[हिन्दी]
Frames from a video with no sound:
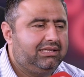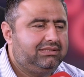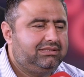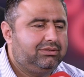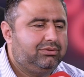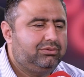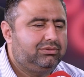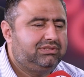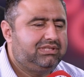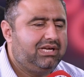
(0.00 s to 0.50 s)
आज
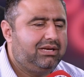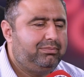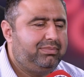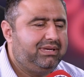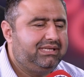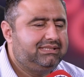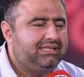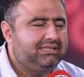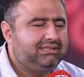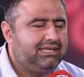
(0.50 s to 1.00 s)
से कुछ साल
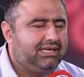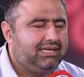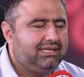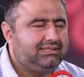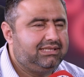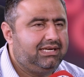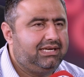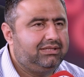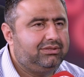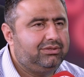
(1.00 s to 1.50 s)
पीछे चले
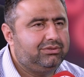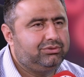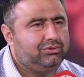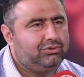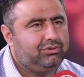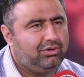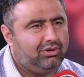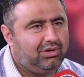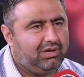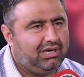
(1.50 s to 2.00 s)
जाएं तो
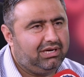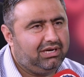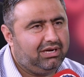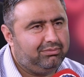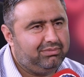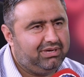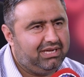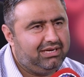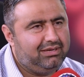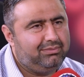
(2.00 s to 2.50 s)
जो खुराक
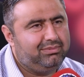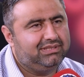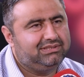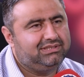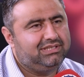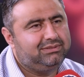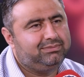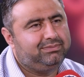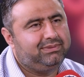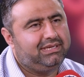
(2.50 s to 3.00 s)
हम डेली
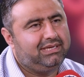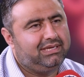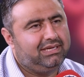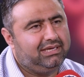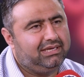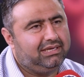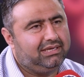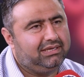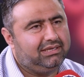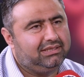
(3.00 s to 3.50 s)
बेसिस पे
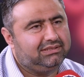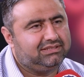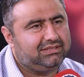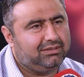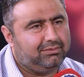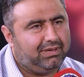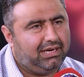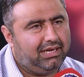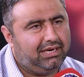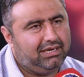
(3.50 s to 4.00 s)

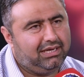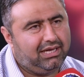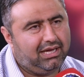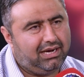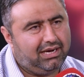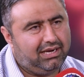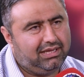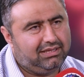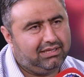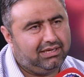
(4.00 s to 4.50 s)
इस्तेमाल
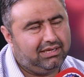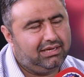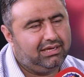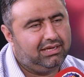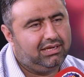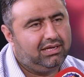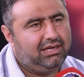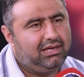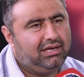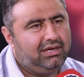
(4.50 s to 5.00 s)
कर रहे थे
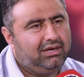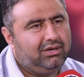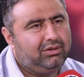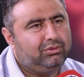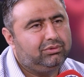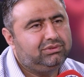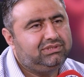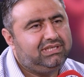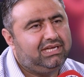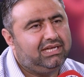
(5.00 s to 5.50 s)
हम्म।
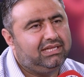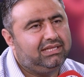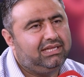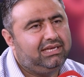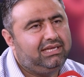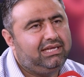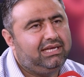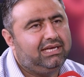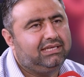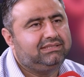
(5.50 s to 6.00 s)
उसके
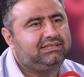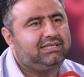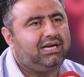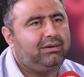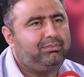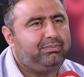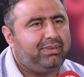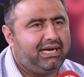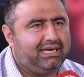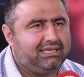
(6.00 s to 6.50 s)
अंदर ये
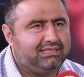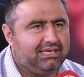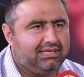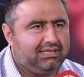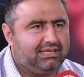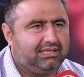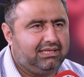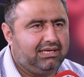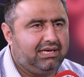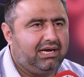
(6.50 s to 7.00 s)
अज्जा पाए
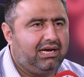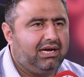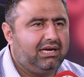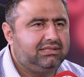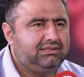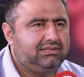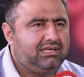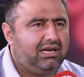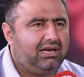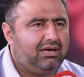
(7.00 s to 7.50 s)
जाते थे
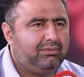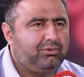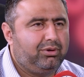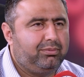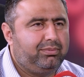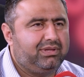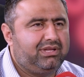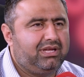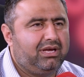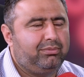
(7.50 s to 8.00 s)
आजकल
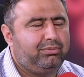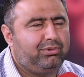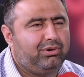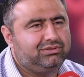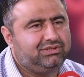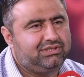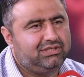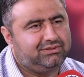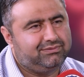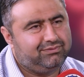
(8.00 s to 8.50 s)
आपको पता है
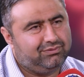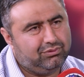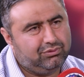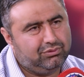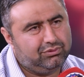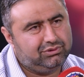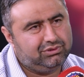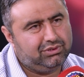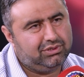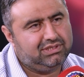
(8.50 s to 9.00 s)
प्रोसेस
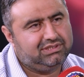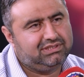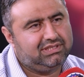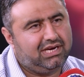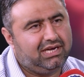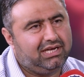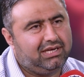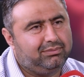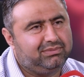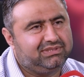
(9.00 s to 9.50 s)
फूड्स और इस
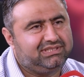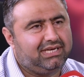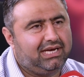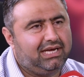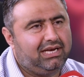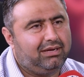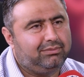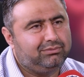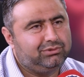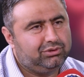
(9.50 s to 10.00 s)
तरह के
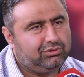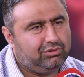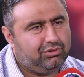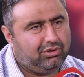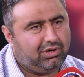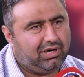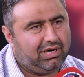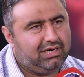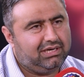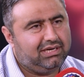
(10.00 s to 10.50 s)
मसाइल हम जो
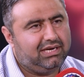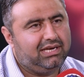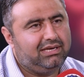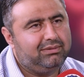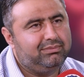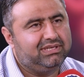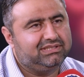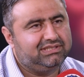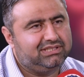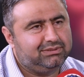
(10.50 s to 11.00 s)
खुराक
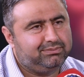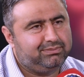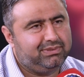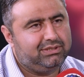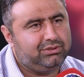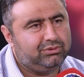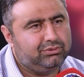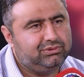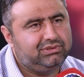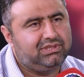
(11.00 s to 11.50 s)
डेली बेसिस पे
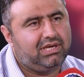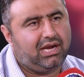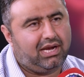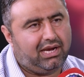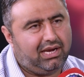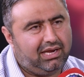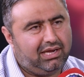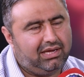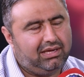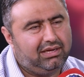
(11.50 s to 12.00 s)
यूज़ कर
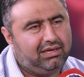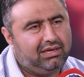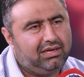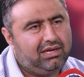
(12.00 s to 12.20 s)
रहे हैं